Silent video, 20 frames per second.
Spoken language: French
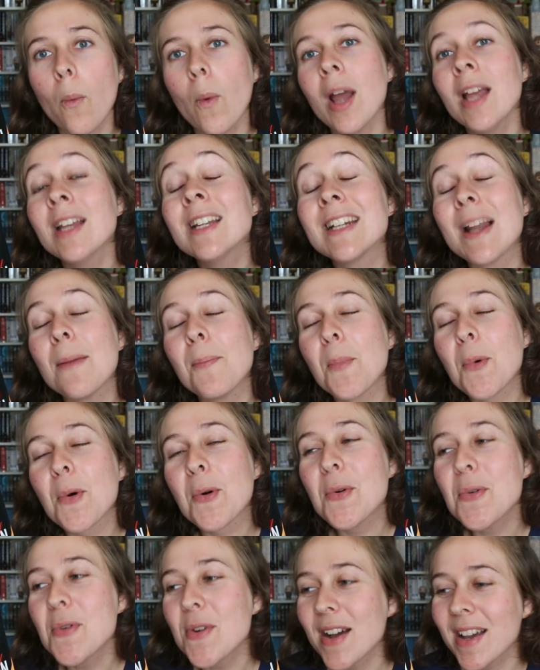ouais, j'aime
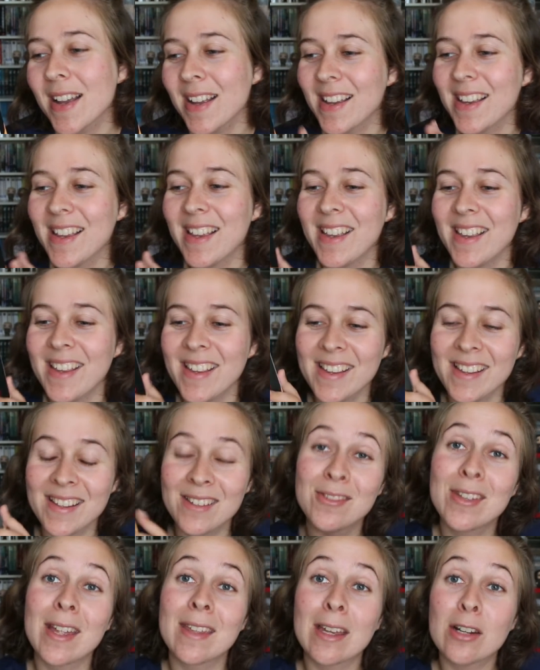beaucoup et
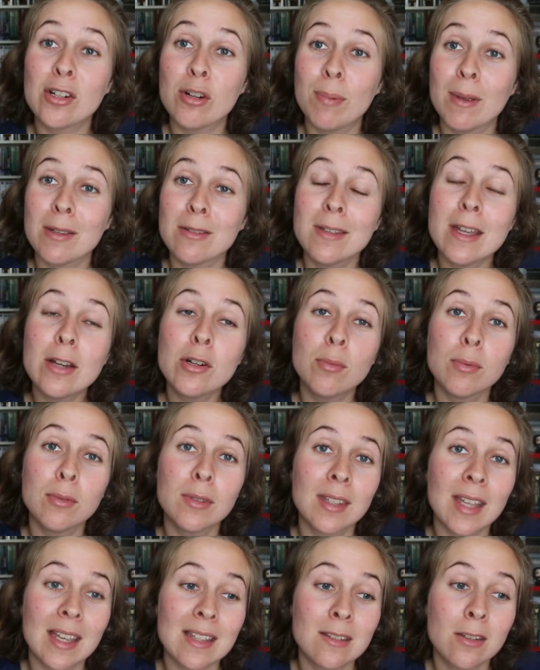tu t'attaches au personnage au bout
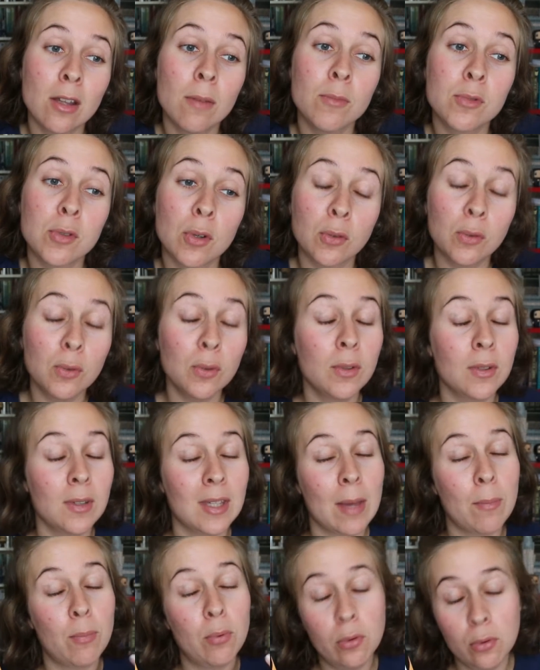de 13 tomes, surtout qu'il
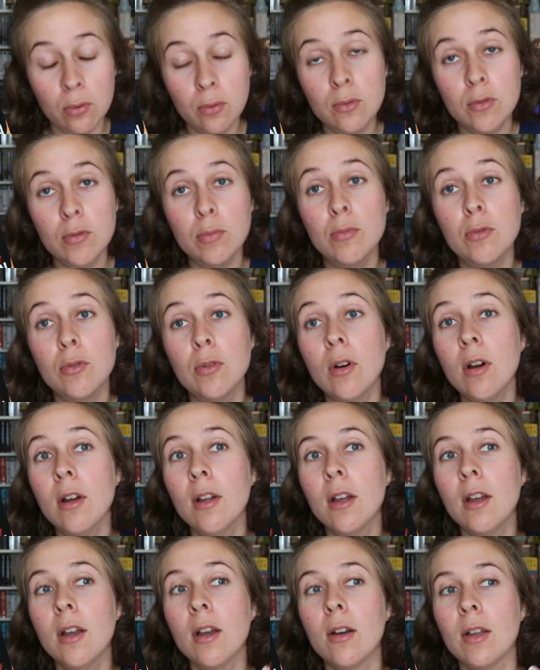y a beaucoup d'humour.
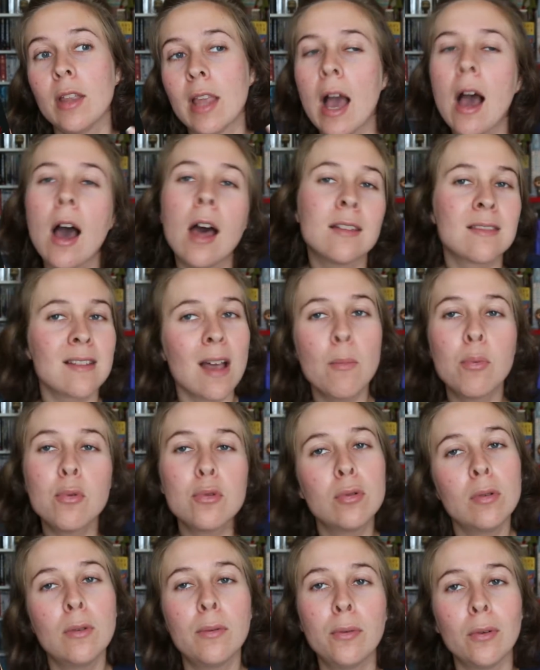Il C'est un peu
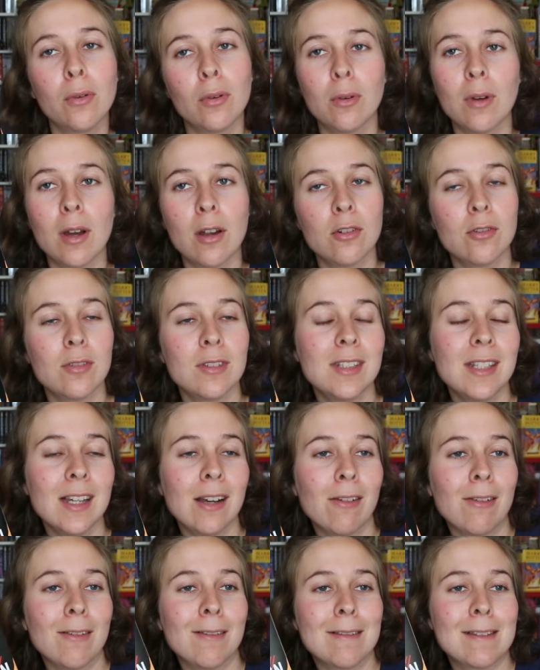sulfureux, hein. je veux
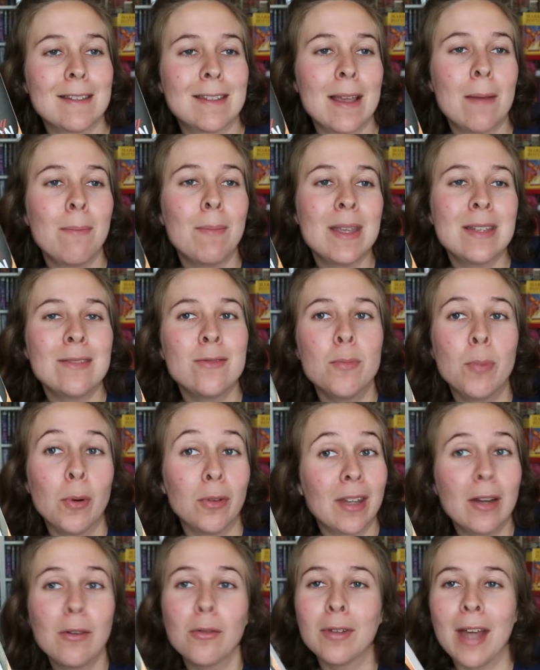dire, euh, ça baisse du
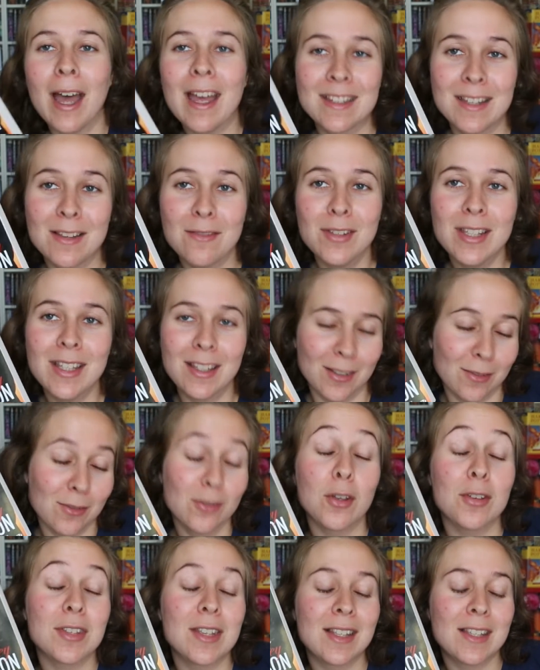pantalon assez vite
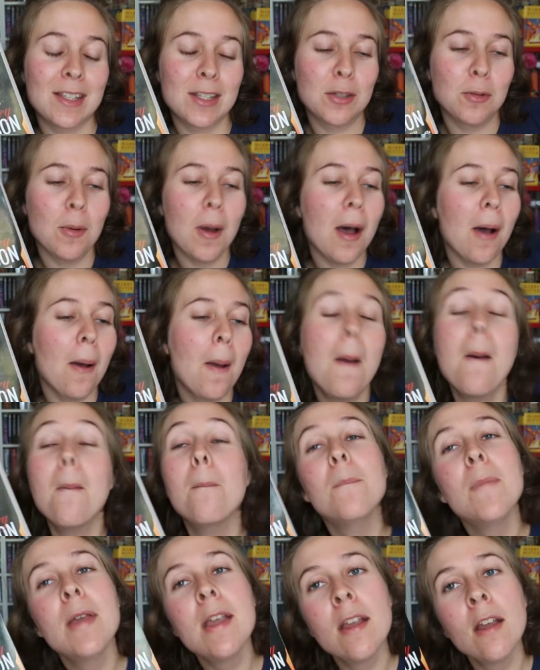dans cette histoire,
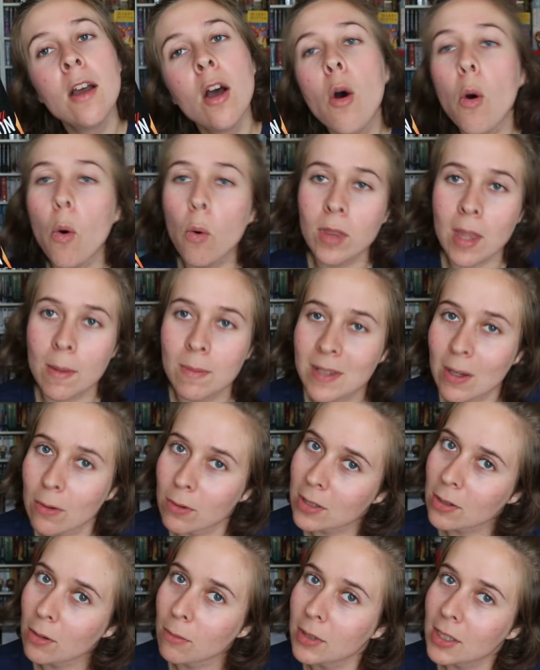mais on aime ça
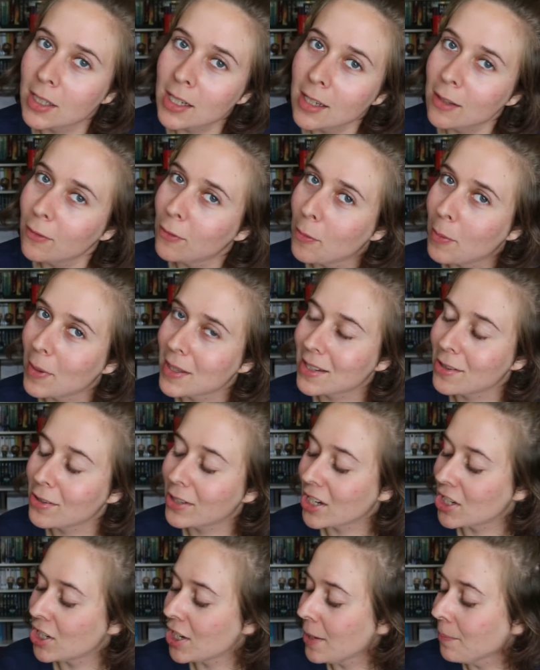aussi en bitlit, faut pas se le
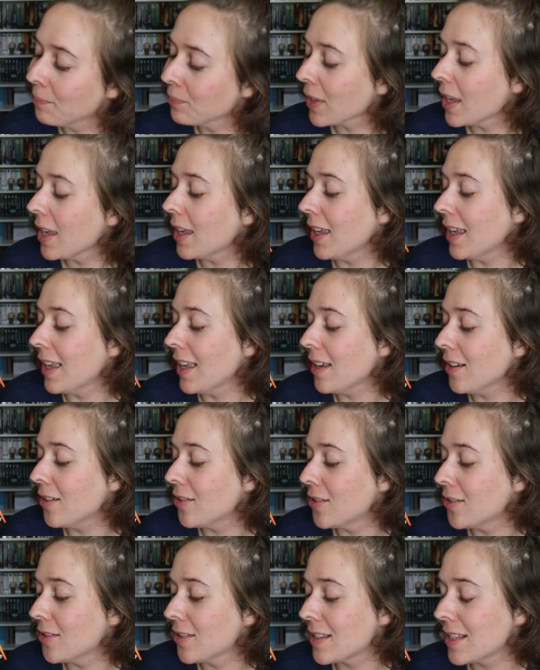cacher. Et
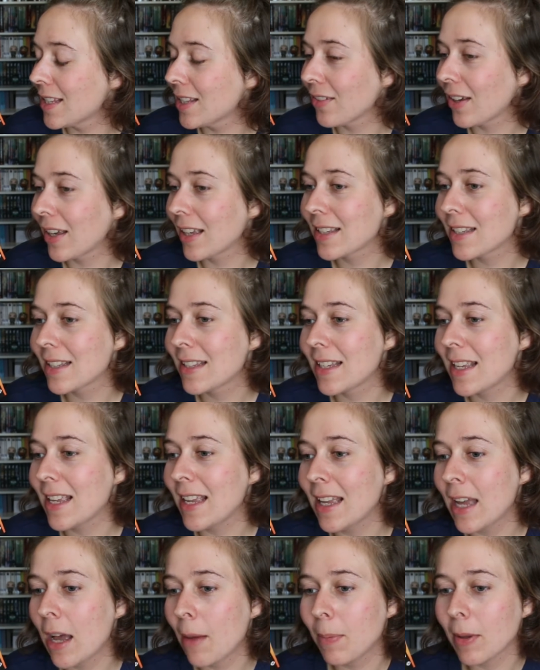euh, c'est vrai que
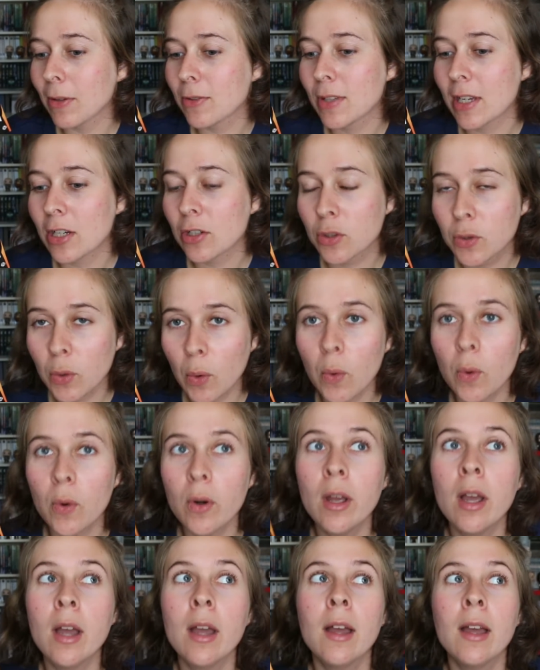c'est un personnage
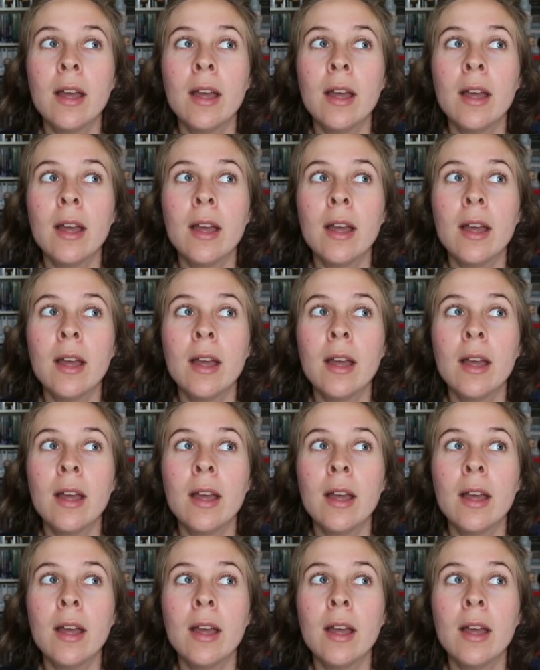drôle.